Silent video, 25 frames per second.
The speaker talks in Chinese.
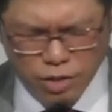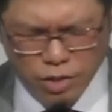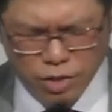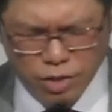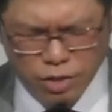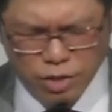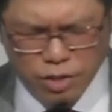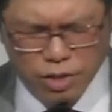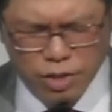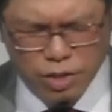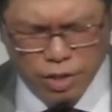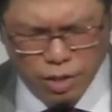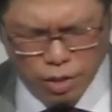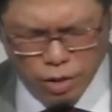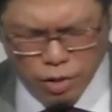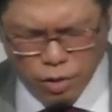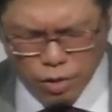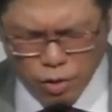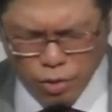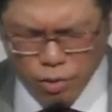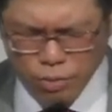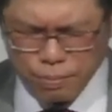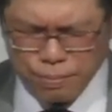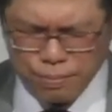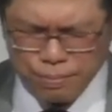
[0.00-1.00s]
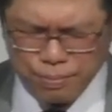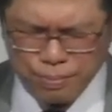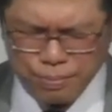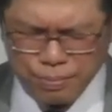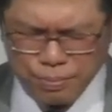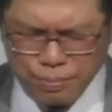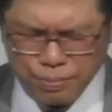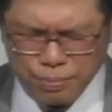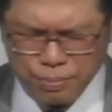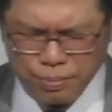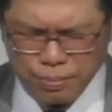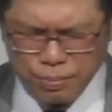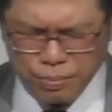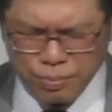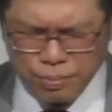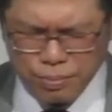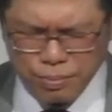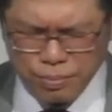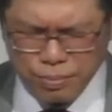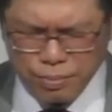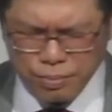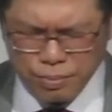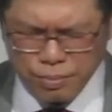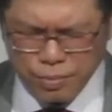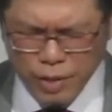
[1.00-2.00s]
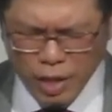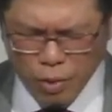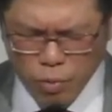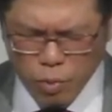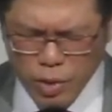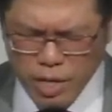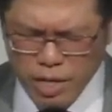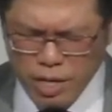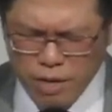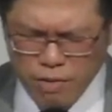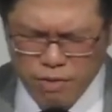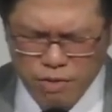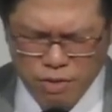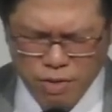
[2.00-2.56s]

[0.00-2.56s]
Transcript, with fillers: 这一些患难，让我们去